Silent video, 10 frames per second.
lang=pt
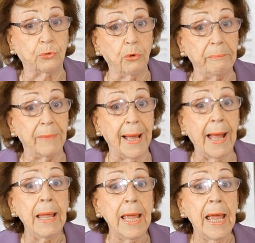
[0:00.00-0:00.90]

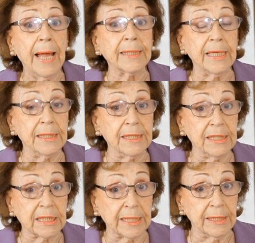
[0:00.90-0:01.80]
tomar aquele
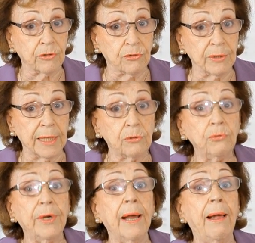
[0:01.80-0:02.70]
descanso
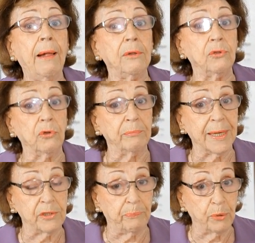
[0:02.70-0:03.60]
natural,
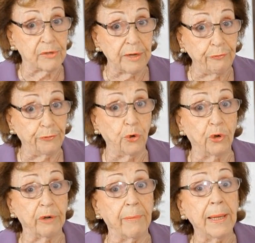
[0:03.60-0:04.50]
tomar depois a
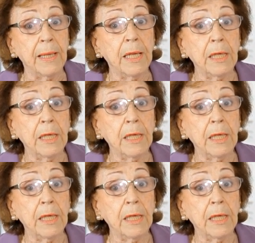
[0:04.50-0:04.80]
forma.